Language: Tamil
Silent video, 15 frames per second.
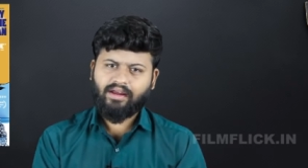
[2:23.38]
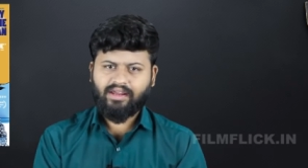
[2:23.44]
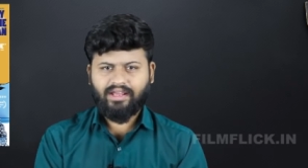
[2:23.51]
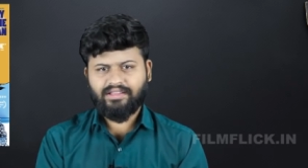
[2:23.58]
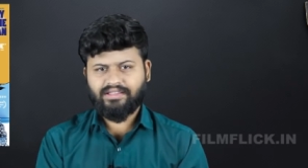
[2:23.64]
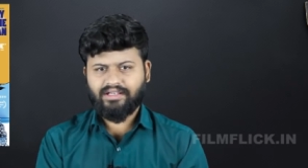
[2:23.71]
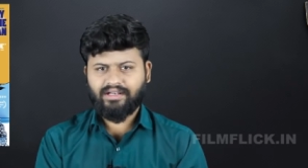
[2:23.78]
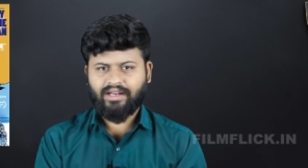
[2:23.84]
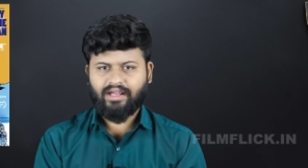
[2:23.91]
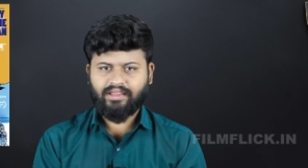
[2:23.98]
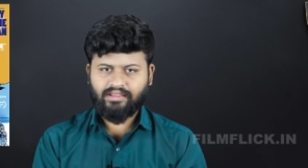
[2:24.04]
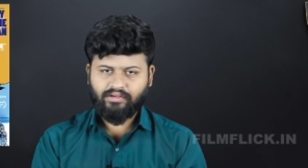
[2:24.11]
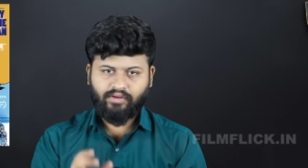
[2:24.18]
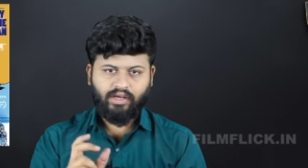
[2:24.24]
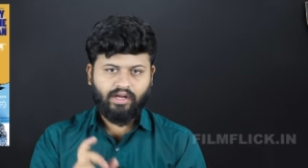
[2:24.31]
ஏற்றுக்கலாம்
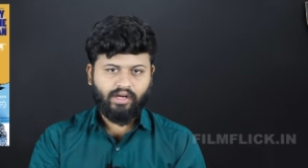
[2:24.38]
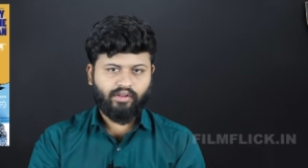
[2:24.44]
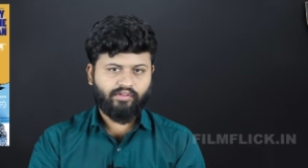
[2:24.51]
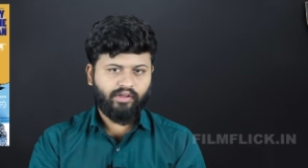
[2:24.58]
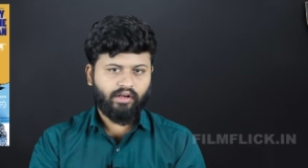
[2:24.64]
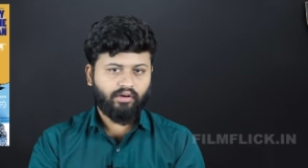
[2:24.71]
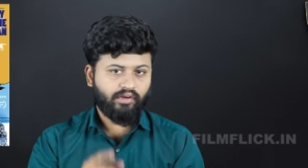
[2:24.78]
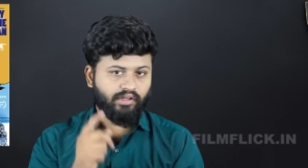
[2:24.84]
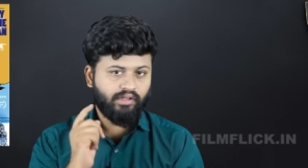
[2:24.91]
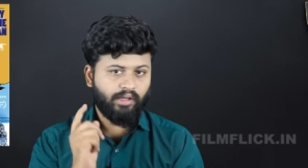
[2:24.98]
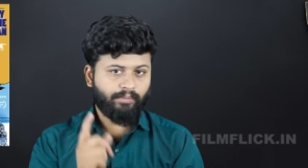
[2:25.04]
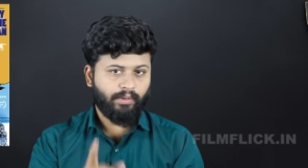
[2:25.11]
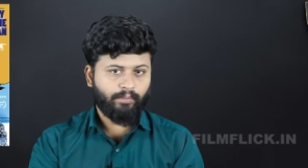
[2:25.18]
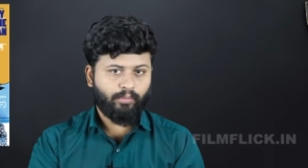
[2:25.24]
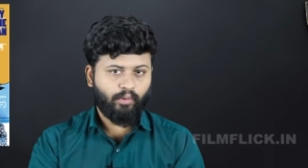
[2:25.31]
இதுவே கடைசியாக இருக்கணும்
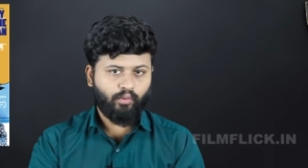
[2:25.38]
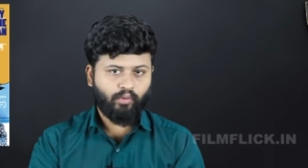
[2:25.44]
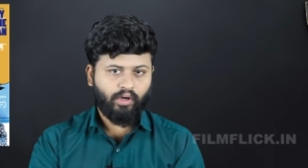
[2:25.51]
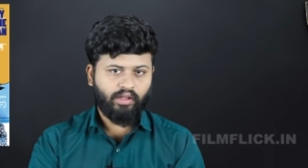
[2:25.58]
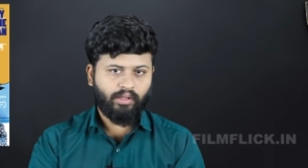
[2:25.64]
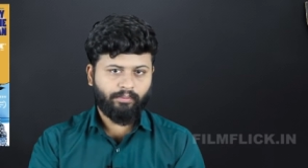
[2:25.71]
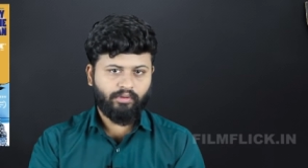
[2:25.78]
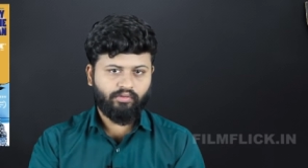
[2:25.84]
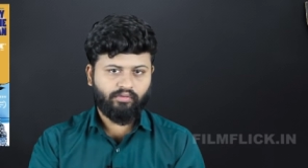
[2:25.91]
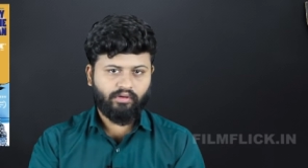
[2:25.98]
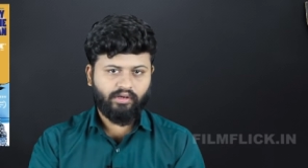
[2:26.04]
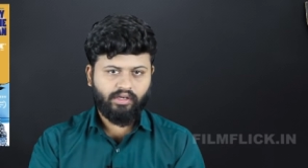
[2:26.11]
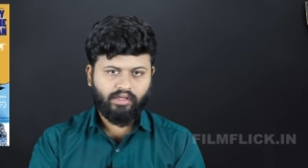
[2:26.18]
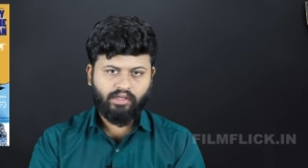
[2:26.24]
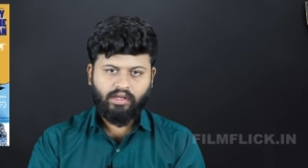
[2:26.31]
இதுக்கப்புறம் போகக்கூடாது அப்படின்னு
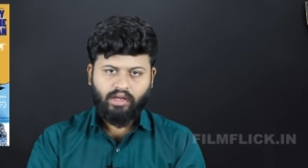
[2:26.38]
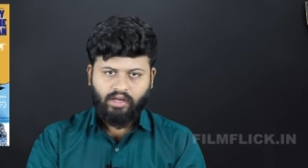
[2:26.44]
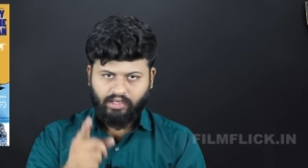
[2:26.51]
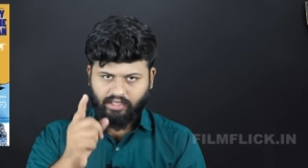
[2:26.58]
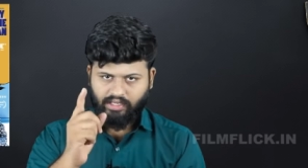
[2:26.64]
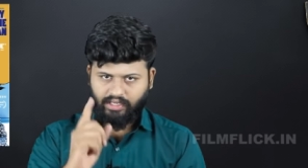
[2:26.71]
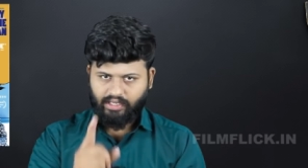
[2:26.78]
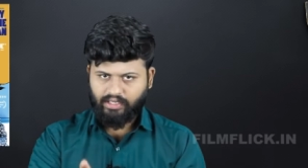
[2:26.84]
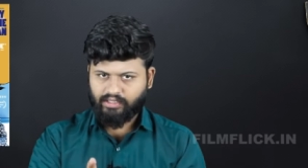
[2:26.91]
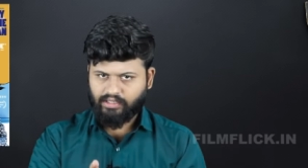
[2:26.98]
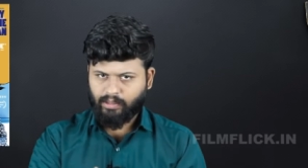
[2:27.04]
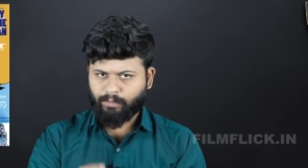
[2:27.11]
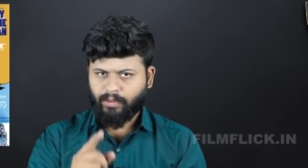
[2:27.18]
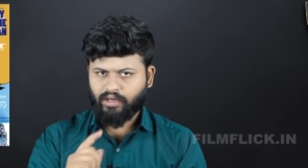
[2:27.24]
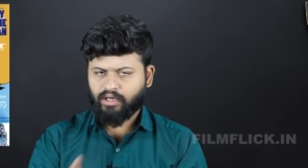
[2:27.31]
சொல்லிட்டு நீ
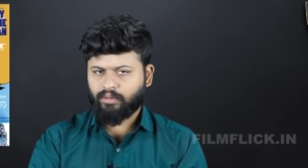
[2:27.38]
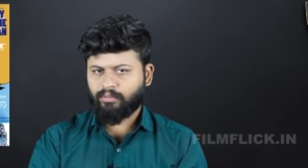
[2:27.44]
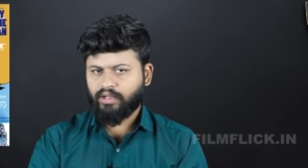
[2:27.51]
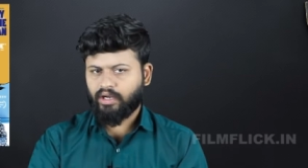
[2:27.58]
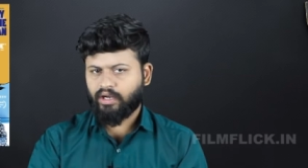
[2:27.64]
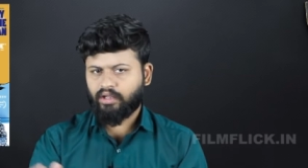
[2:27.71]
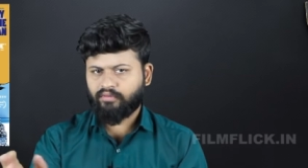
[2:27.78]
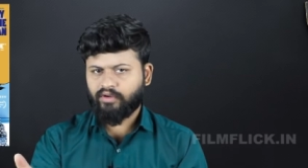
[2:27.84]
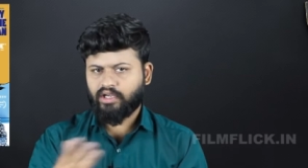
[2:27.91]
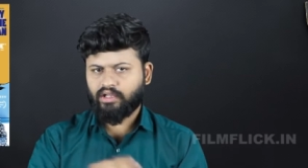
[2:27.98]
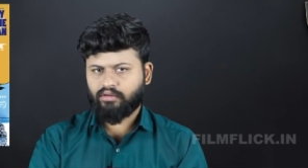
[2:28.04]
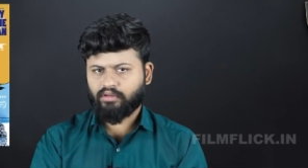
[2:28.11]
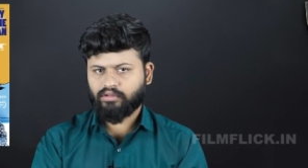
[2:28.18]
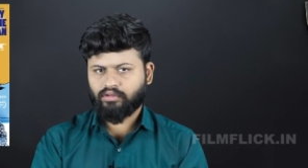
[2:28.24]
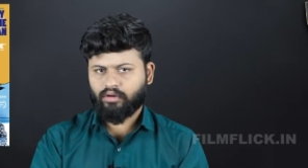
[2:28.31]
கரெக்டாக பன்னெண்டு மணி ஆனால்
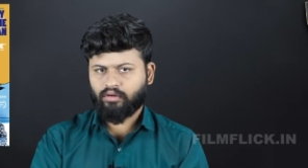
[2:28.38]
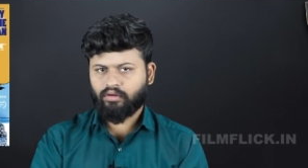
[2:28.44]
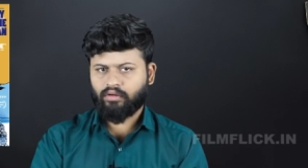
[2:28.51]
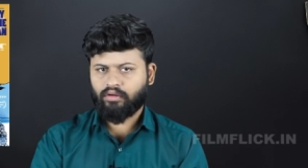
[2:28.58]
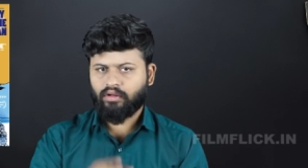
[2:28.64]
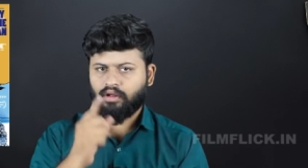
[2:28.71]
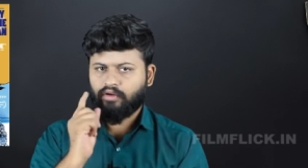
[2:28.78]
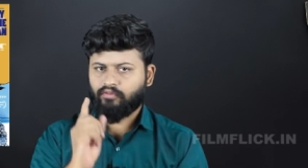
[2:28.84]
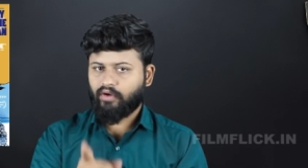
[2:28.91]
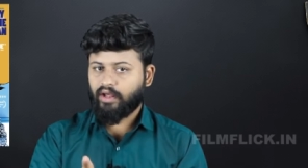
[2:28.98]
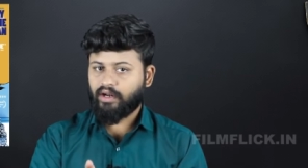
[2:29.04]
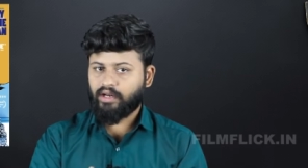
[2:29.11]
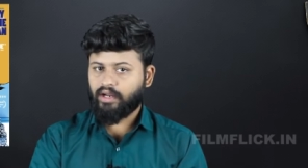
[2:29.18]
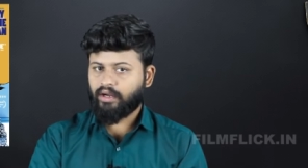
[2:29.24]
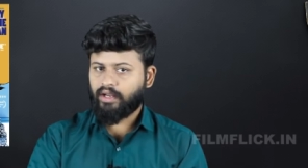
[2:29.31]
வீட்டுக்கு வந்துடணும்
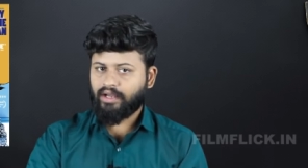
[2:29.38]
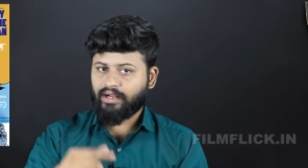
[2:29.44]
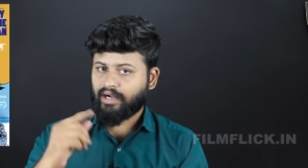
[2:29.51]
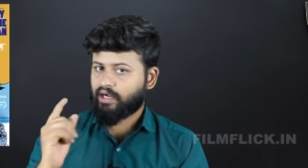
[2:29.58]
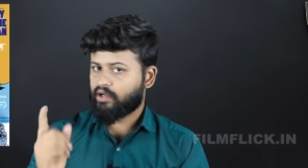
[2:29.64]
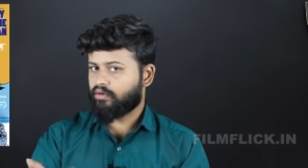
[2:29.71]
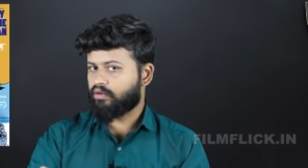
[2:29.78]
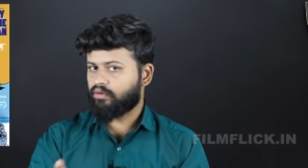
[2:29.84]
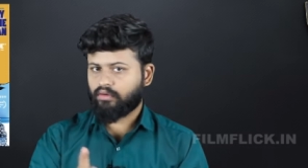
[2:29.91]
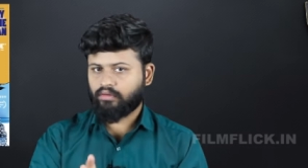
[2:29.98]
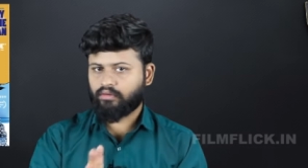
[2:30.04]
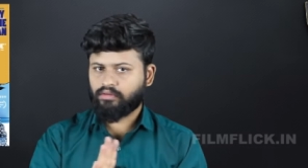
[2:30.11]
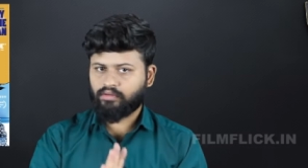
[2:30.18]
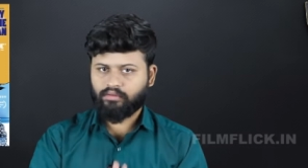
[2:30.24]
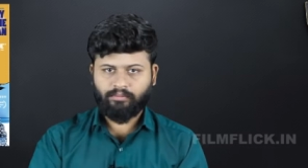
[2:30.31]
வரலன்னா கடவுள் உன்னை
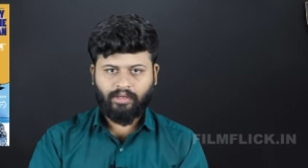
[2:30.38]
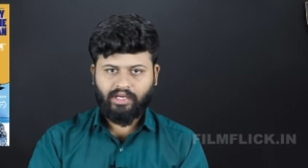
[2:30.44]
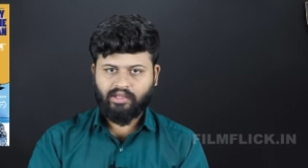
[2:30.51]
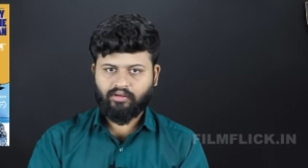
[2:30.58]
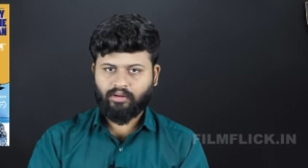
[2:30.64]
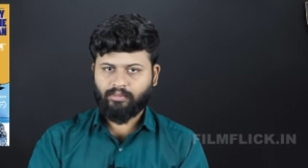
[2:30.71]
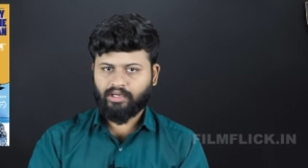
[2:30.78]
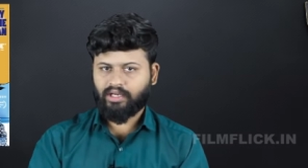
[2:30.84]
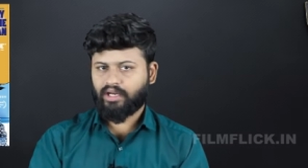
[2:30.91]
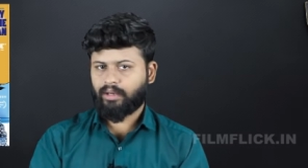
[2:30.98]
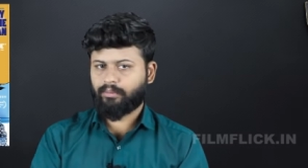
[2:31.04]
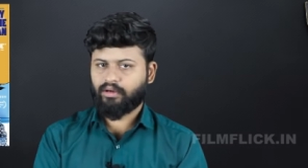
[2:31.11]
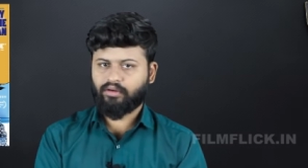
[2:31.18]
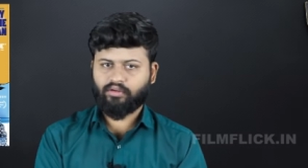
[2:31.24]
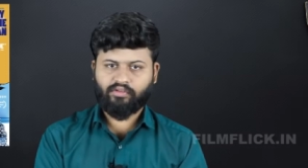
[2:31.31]
வந்து மன்னிக்கவே மாட்டார்
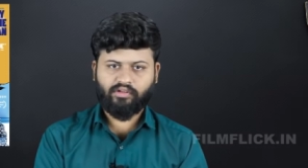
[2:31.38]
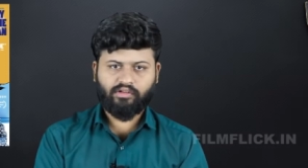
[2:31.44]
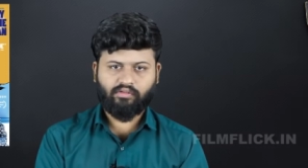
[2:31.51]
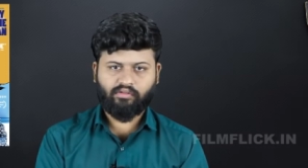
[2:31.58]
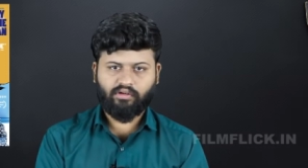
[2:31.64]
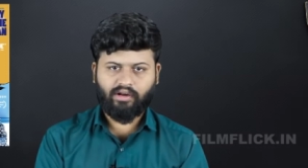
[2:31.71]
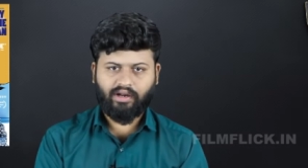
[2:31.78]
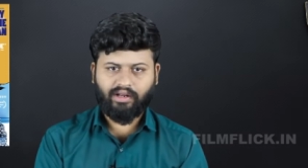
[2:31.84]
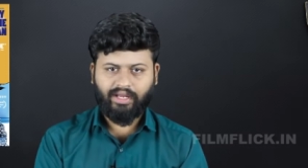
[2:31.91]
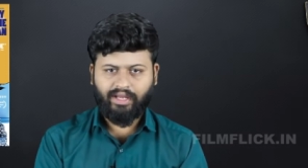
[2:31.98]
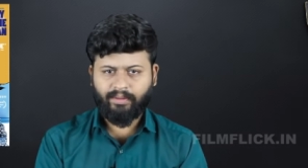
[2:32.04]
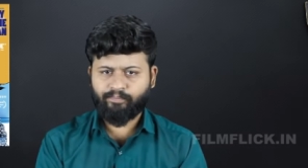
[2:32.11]
அப்படின்ற விஷயத்த சொல்கிறாங்க